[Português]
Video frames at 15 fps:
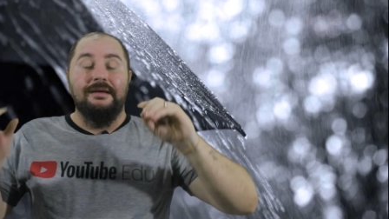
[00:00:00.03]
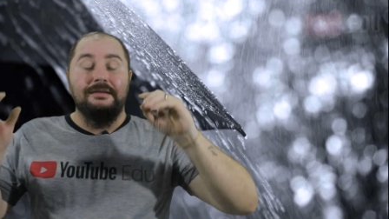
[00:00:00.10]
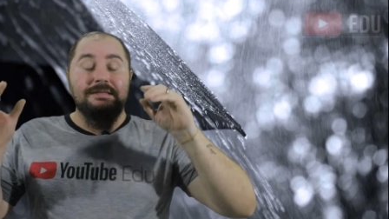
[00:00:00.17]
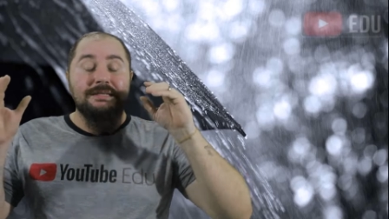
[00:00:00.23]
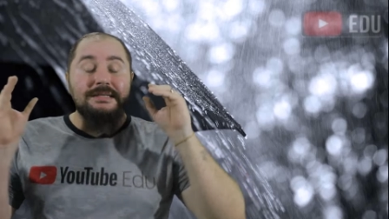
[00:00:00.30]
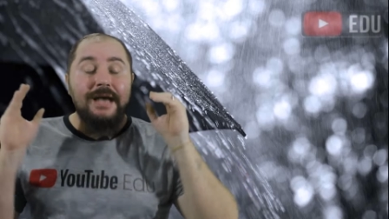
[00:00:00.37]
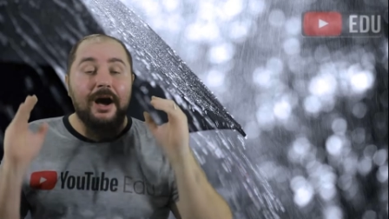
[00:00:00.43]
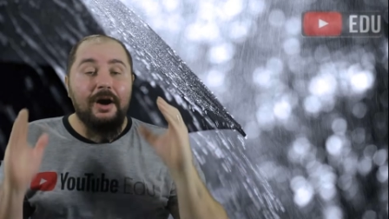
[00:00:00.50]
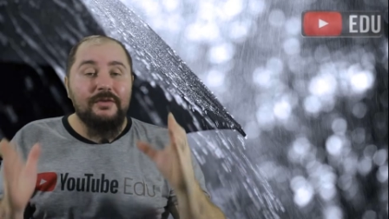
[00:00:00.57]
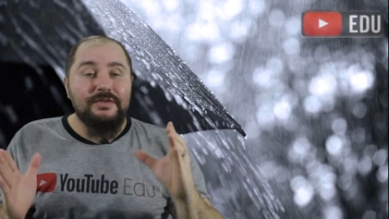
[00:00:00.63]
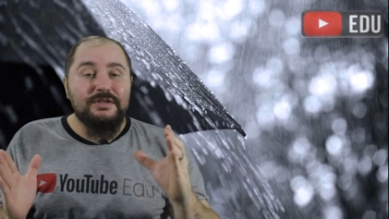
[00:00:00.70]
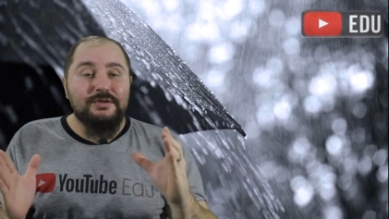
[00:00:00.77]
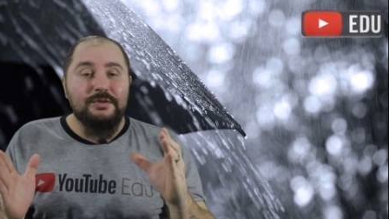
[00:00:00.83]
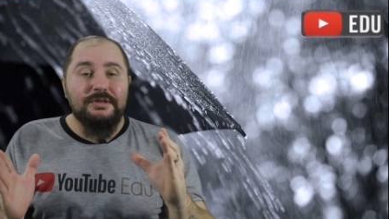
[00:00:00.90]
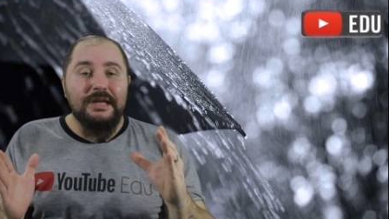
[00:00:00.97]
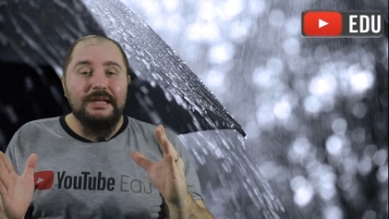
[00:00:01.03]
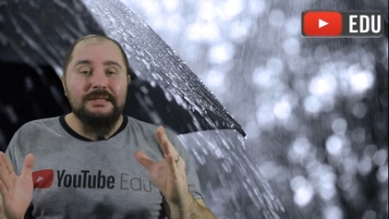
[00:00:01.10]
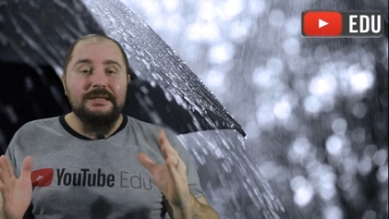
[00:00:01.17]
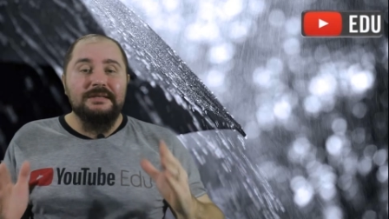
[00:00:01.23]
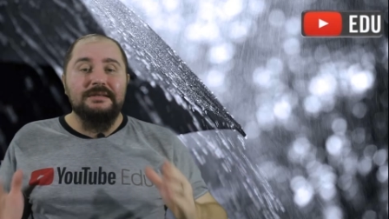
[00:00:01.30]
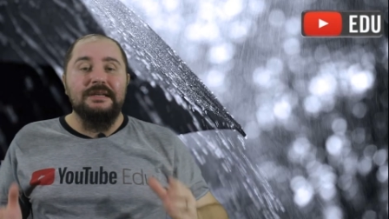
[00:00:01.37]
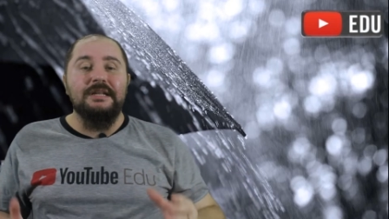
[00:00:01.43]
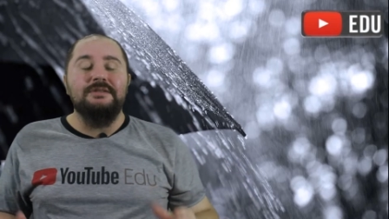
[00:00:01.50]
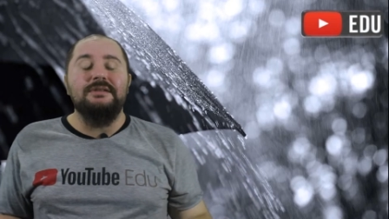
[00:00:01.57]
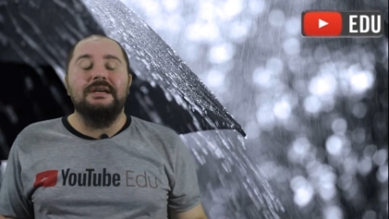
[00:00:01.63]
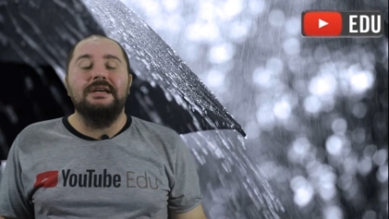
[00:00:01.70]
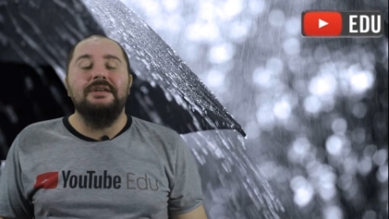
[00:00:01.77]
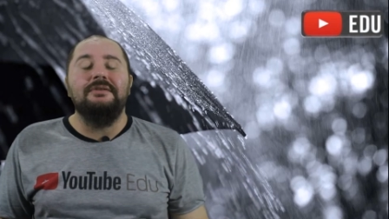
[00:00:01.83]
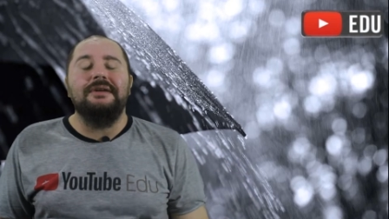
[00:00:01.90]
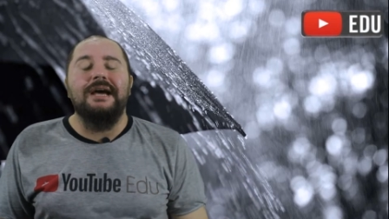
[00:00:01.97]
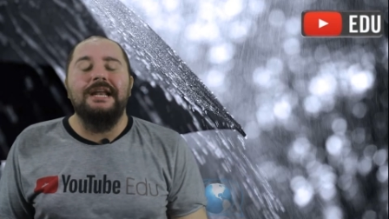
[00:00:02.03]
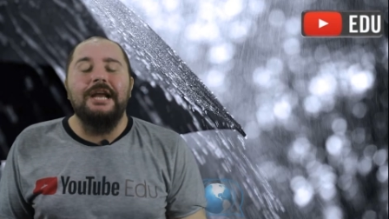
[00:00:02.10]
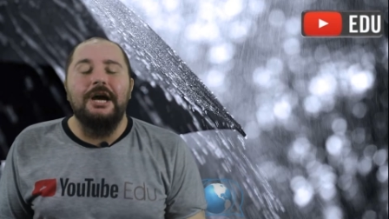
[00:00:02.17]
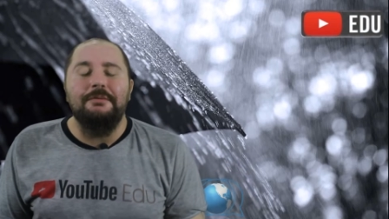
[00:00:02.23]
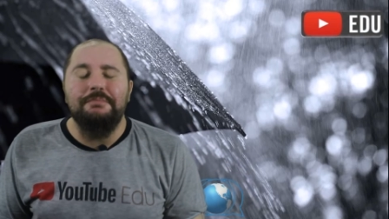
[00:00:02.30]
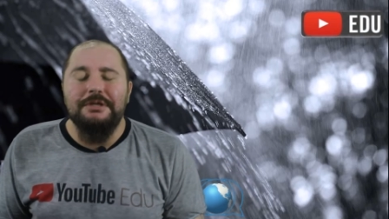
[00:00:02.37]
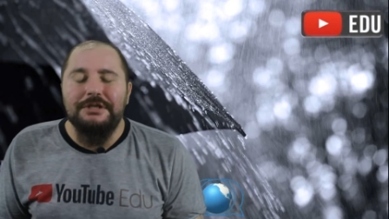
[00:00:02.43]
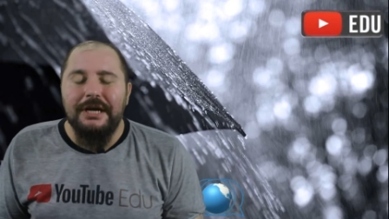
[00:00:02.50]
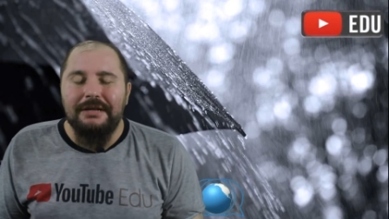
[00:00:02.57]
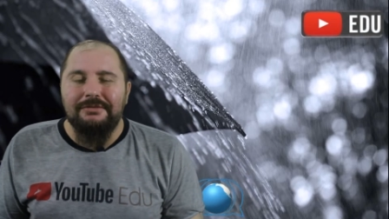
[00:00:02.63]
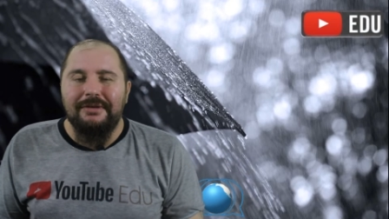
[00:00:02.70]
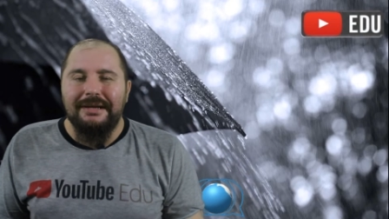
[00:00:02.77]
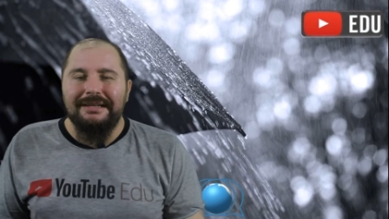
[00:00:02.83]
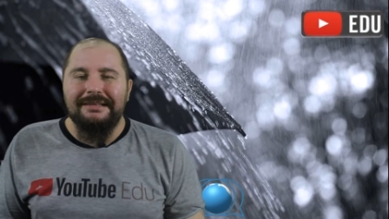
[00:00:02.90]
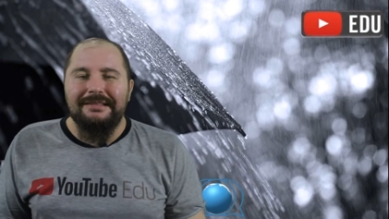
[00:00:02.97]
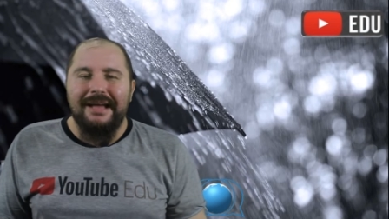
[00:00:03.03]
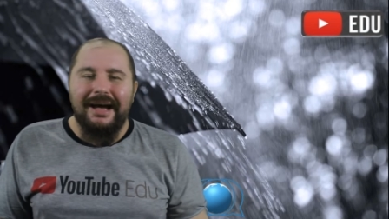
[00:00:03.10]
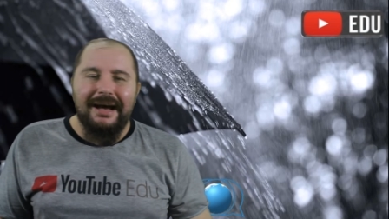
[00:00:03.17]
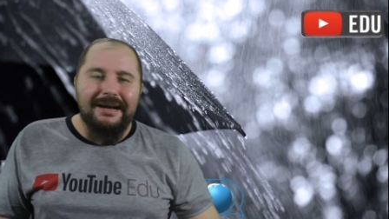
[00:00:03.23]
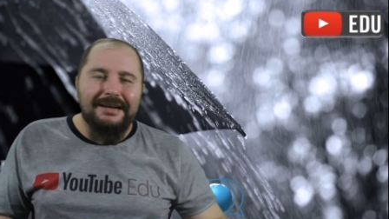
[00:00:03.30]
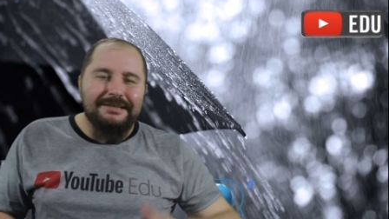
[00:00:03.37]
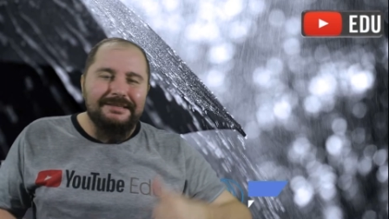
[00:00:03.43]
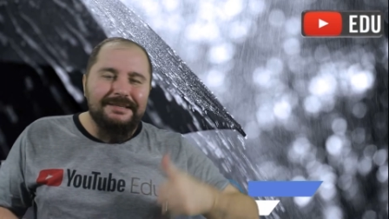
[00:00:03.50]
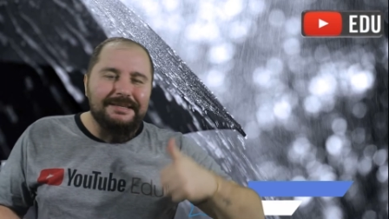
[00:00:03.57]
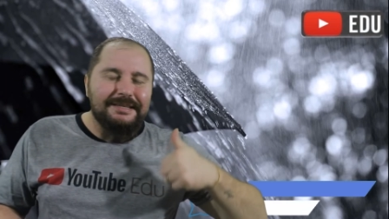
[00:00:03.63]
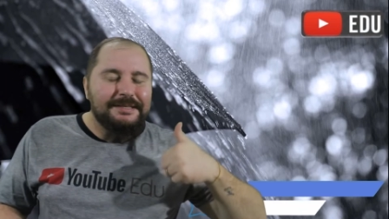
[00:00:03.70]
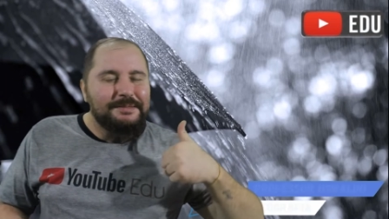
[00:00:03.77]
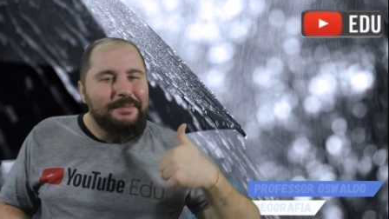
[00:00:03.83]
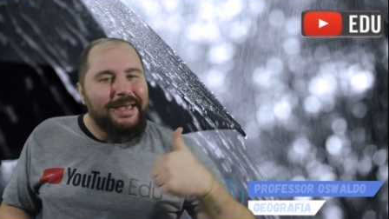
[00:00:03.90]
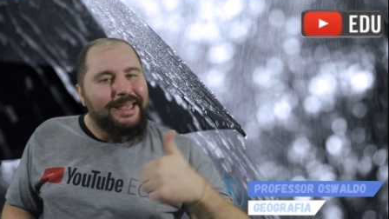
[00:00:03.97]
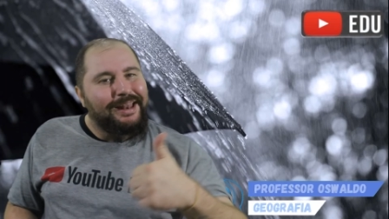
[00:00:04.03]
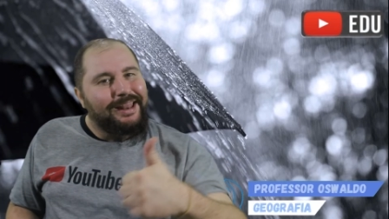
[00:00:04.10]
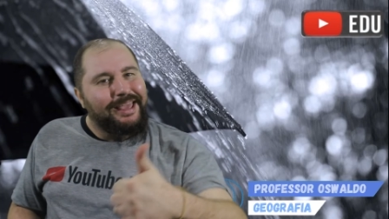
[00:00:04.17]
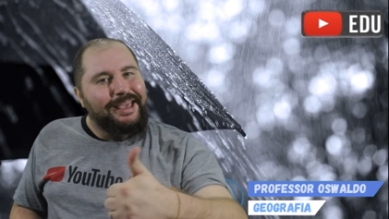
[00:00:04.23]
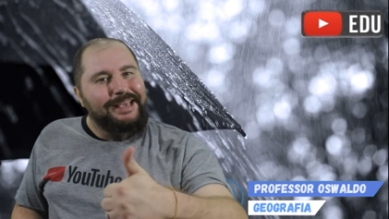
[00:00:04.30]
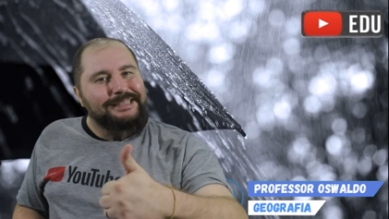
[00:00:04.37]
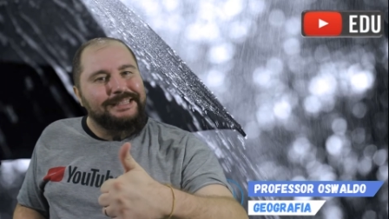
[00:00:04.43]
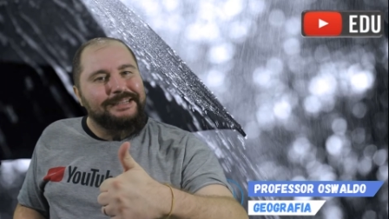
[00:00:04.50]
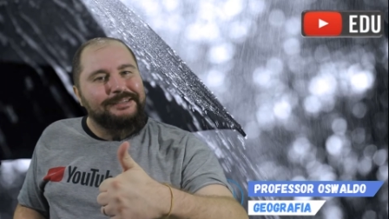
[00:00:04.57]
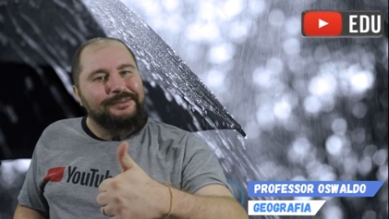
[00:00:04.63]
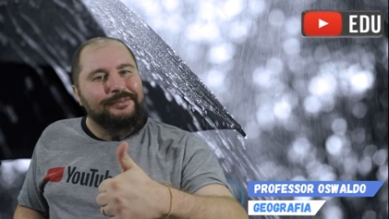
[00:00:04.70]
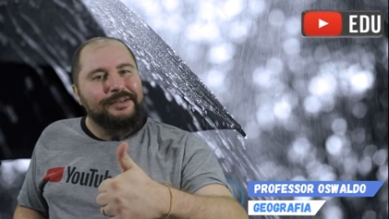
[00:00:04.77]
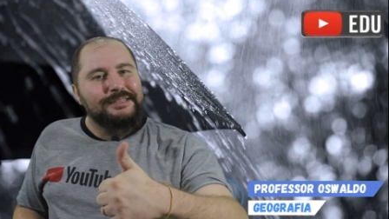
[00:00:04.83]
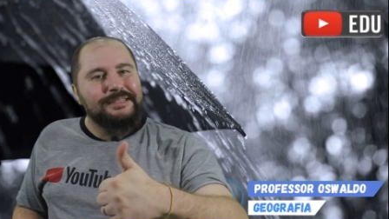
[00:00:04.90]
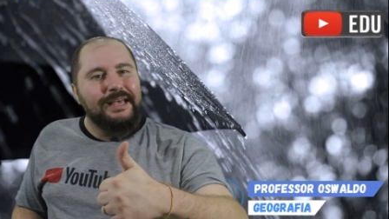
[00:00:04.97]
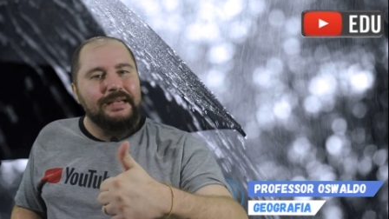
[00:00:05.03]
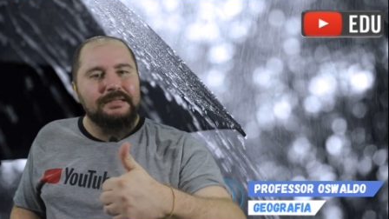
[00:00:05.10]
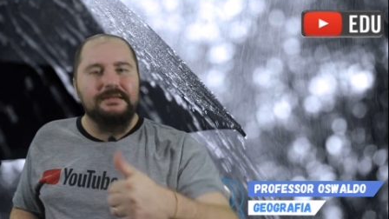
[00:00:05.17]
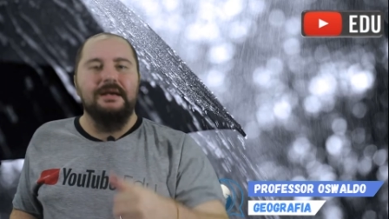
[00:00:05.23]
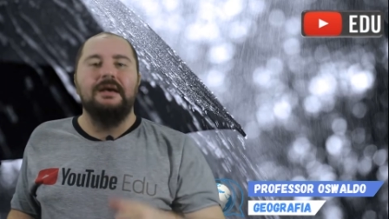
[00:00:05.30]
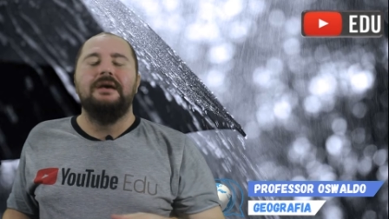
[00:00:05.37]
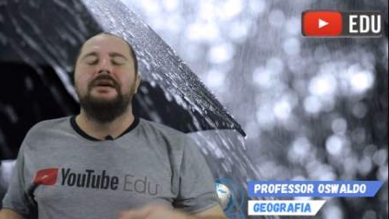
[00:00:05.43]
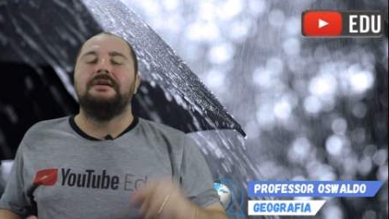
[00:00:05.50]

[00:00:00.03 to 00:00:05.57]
Salve estudantes inscritos aqui no canal Atualidades, beleza com vocês?